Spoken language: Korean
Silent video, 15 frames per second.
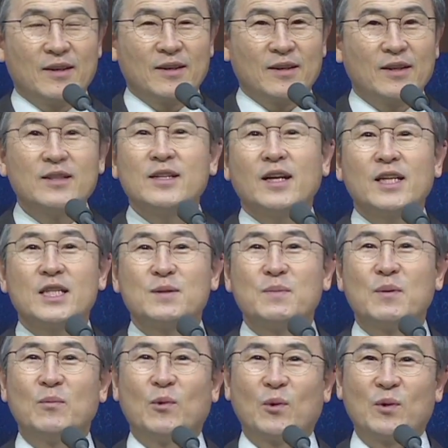그냥 있으면
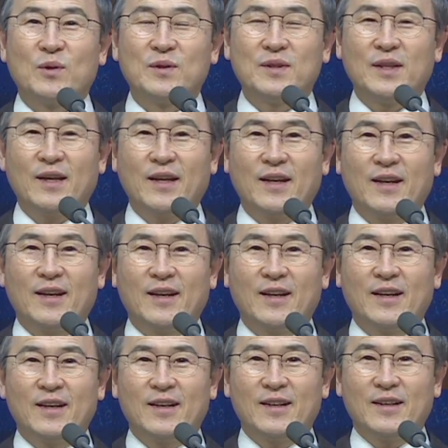모르는데
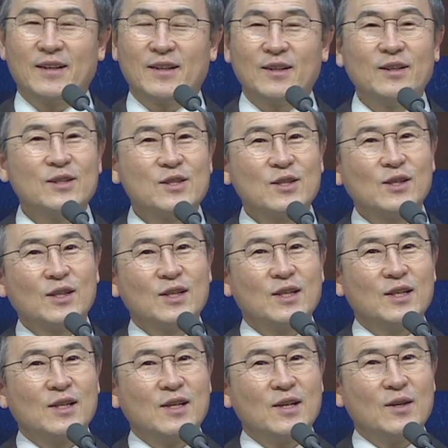그
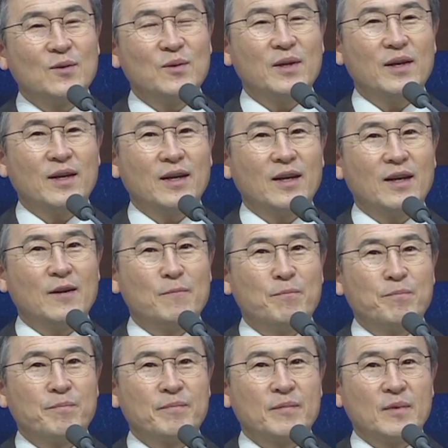철길 위에
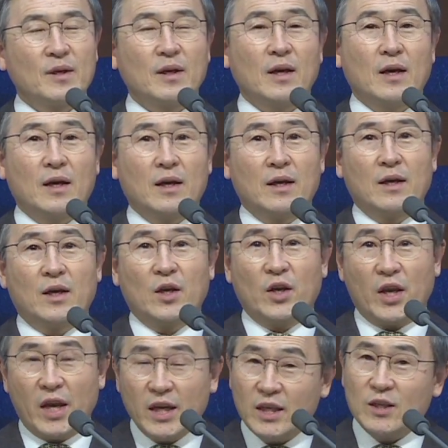그러니까
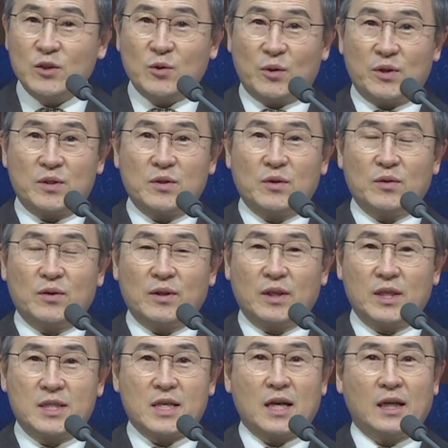레일이죠, 그죠?
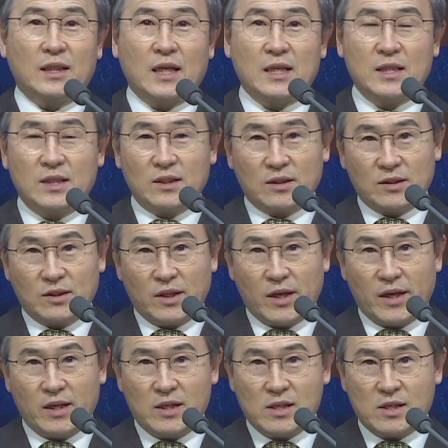기차가 다니는 그
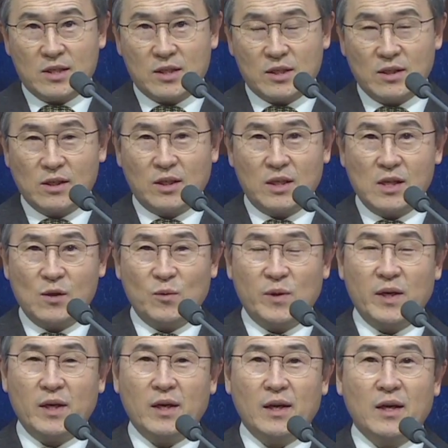레일 철길
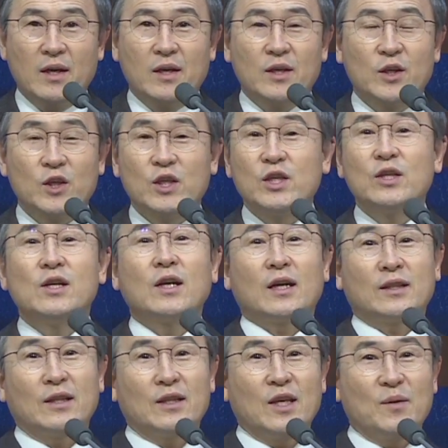위에 귀를
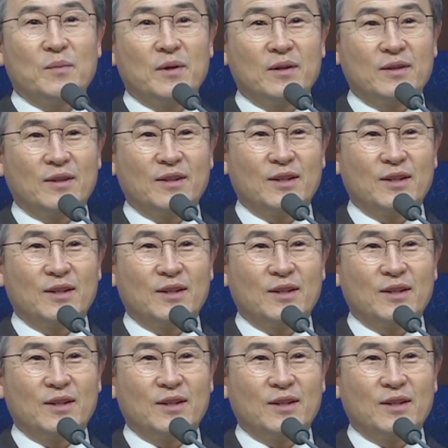갖다 대면